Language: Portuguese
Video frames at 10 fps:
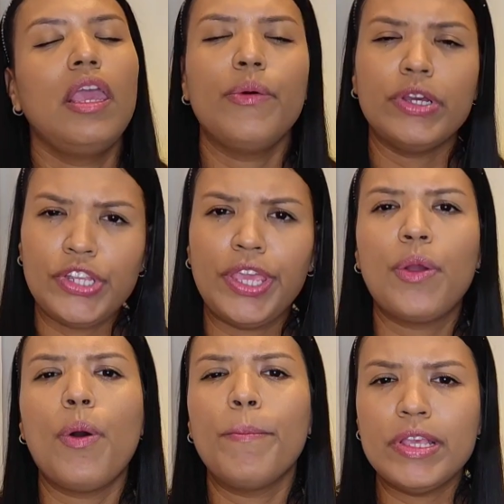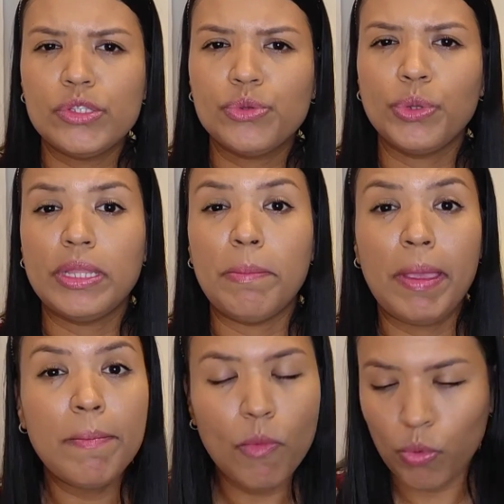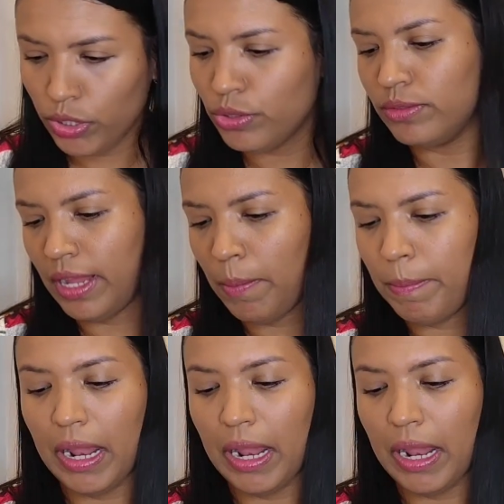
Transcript: Eu achei que compensou também muito, né?